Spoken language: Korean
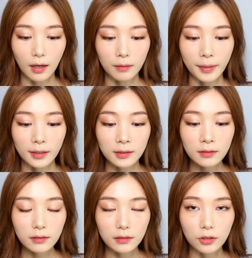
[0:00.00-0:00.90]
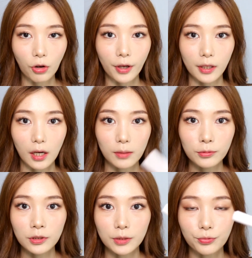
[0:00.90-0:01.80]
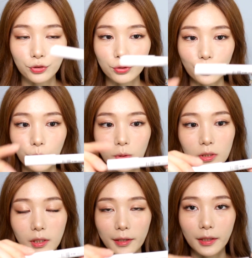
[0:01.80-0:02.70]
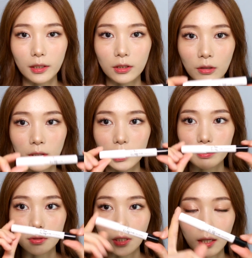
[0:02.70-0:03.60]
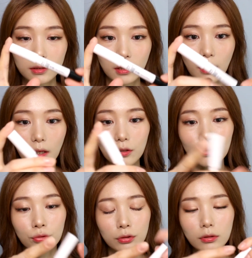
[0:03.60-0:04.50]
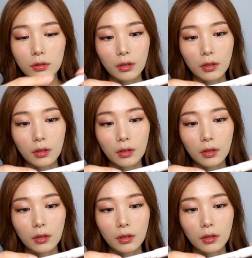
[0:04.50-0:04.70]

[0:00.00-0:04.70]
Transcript: 다음에는 저의 얇은 입술도 그라데이션 립을 가능하게 해주는